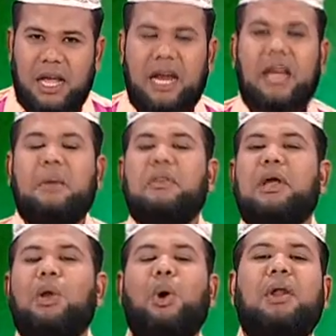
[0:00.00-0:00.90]
ஏனைய நமது
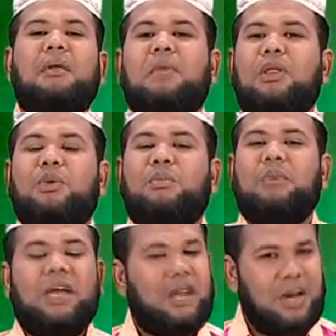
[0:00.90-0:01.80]
எல்லோரின் மீதும்
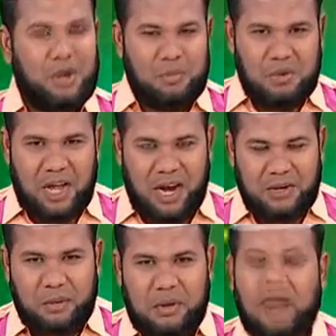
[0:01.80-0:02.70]
என்றென்றும்
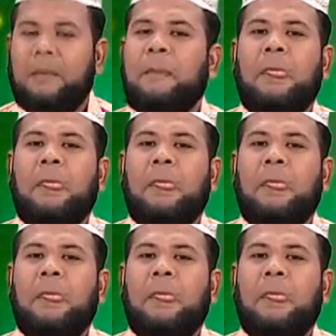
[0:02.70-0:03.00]
உண்டாகட்டுமாக